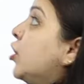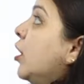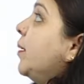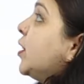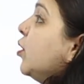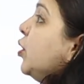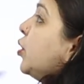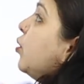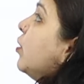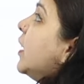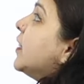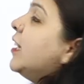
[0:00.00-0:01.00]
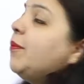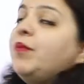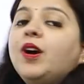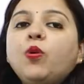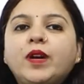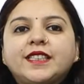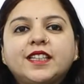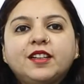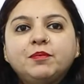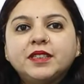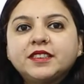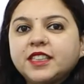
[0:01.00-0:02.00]
चलो बच्चों शुरू करते हैं अपना क्वेश्चन
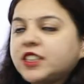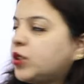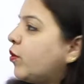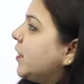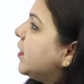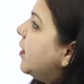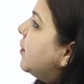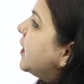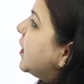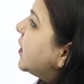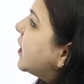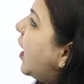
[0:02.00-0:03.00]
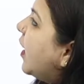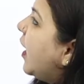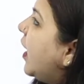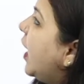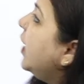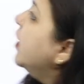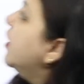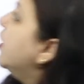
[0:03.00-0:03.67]
नंबर सिक्स तो क्वेश्चन नंबर सिक्स क्या कह रहा है